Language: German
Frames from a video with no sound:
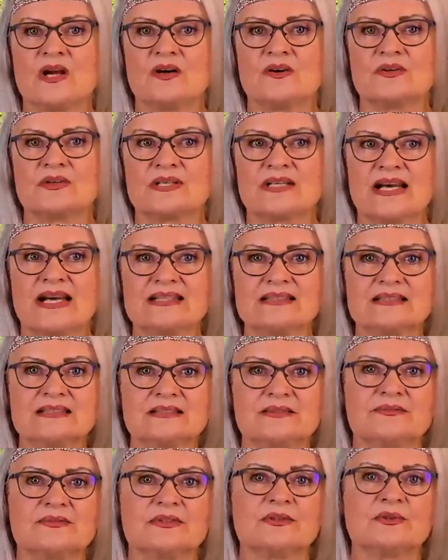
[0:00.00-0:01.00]
Und das
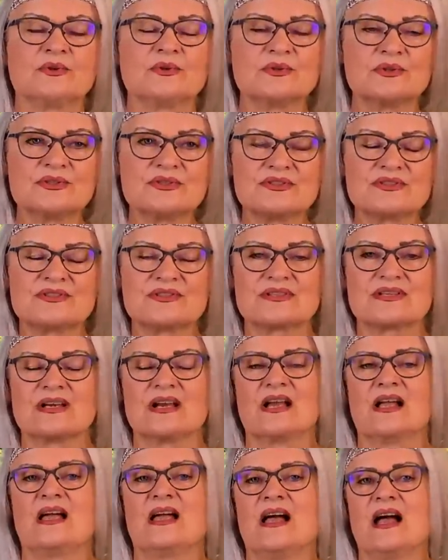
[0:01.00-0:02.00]
ist für uns
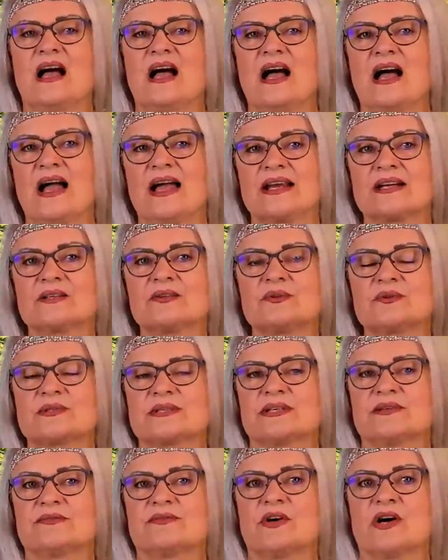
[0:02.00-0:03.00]
ein
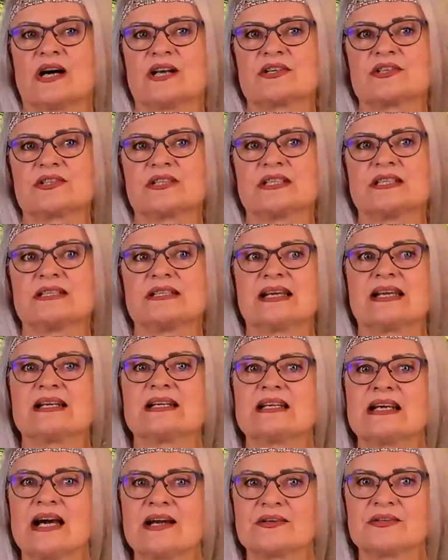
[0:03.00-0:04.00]
großer Fortschritt,
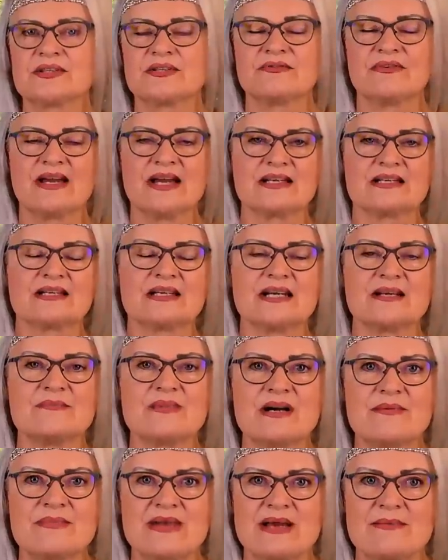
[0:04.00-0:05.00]
denn dadurch werden
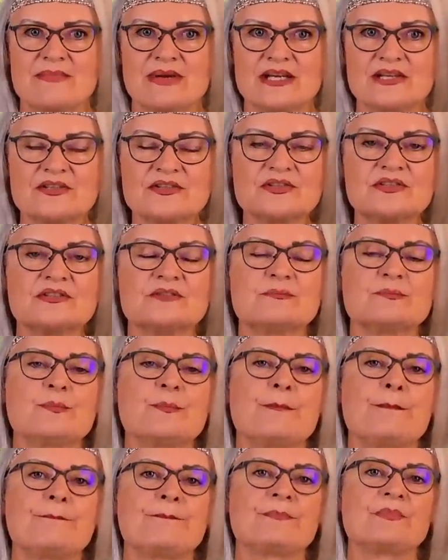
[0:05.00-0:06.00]
immer mehr Menschen
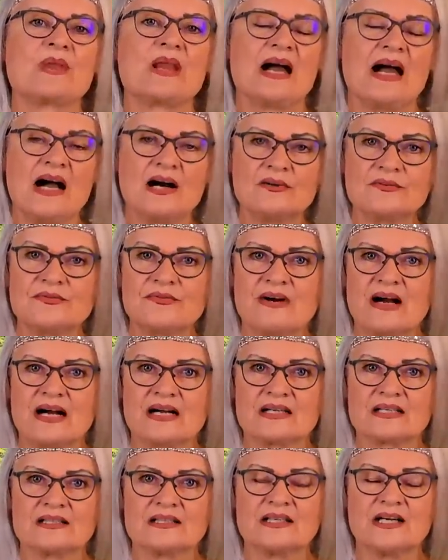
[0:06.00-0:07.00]

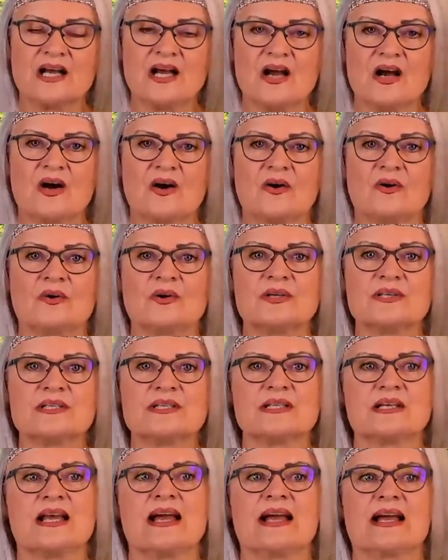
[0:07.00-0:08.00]
aufwachen
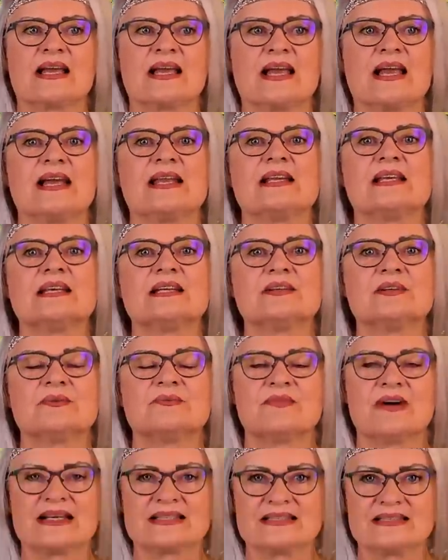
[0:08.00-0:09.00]
und erkennen,
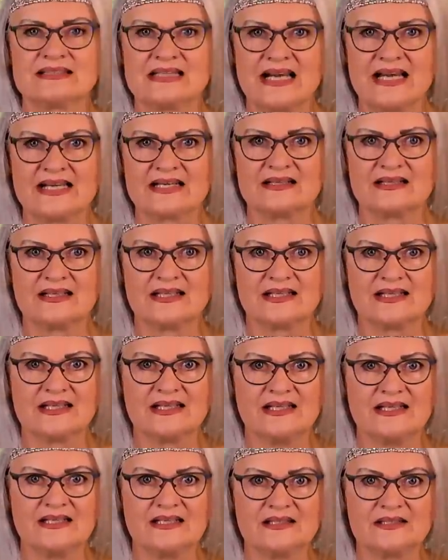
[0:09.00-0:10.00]
um was es eigentlich
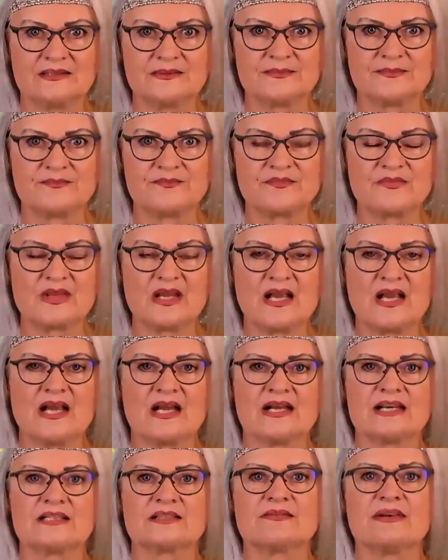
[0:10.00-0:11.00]
geht.
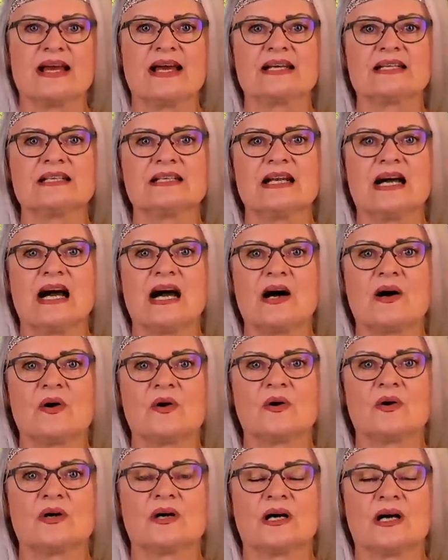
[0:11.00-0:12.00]
Es werden
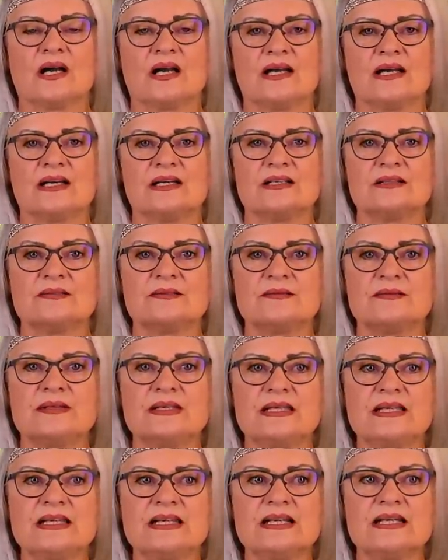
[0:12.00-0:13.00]
auch
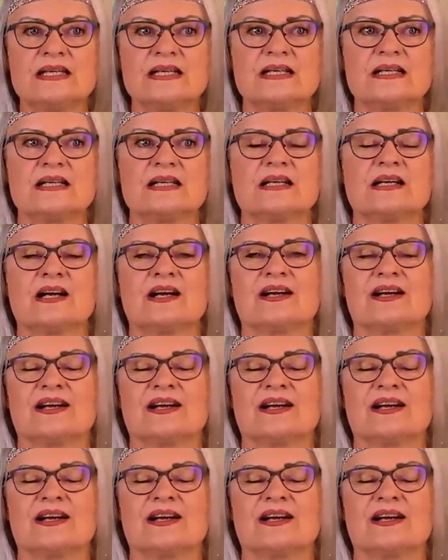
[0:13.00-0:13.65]
viele,